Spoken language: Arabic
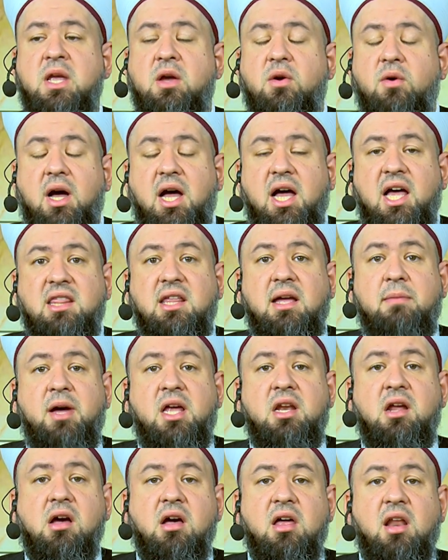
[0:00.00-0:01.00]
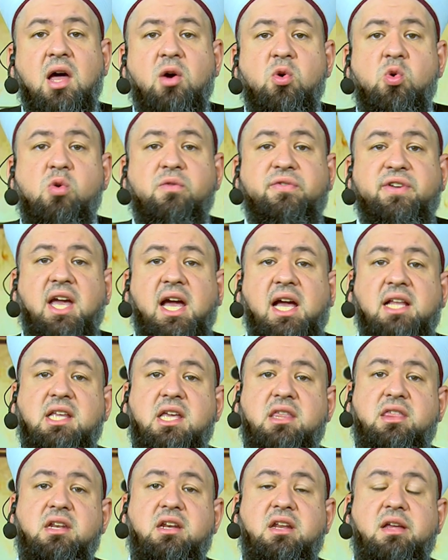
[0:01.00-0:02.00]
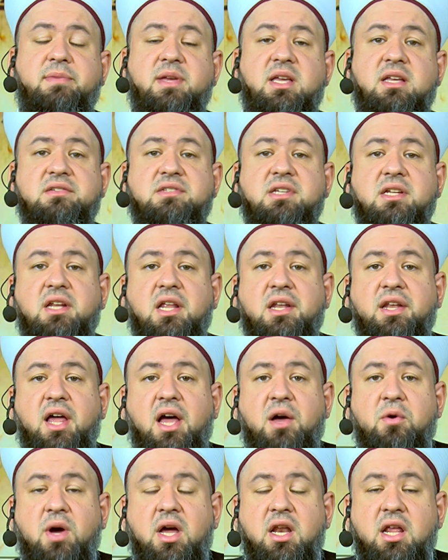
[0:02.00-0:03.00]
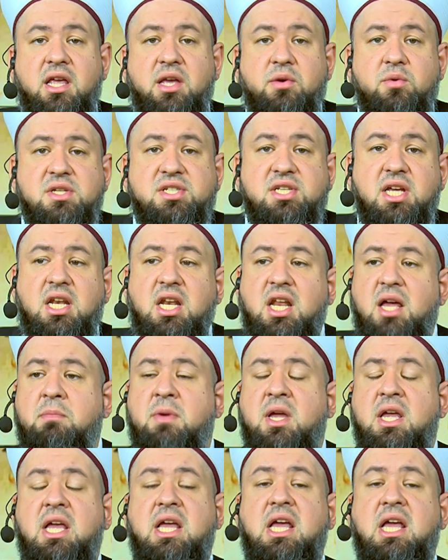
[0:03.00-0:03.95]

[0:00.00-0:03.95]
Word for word: وهذا ما نقرأه في حديث النبي صلى الله عليه وسلم